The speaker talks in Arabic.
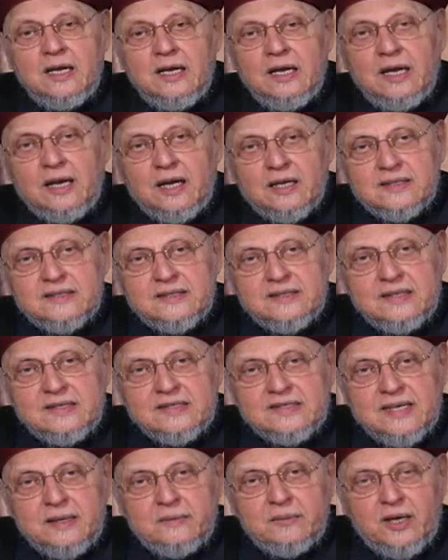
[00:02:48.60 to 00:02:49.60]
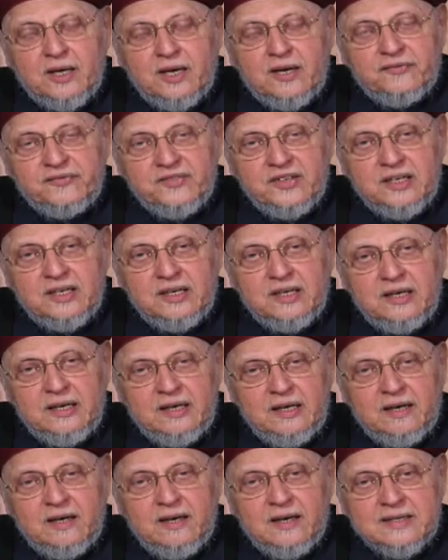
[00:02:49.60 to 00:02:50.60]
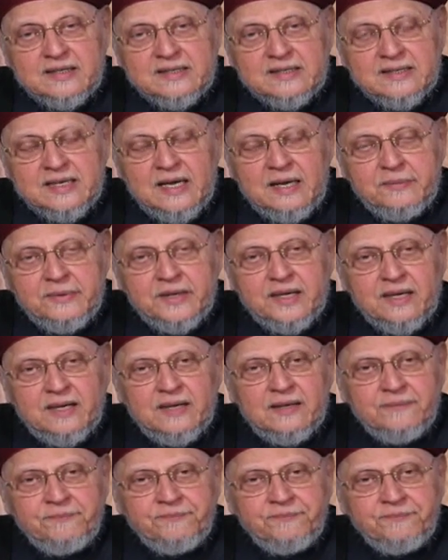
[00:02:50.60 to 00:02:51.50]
لقد سبق في اللقاء السابق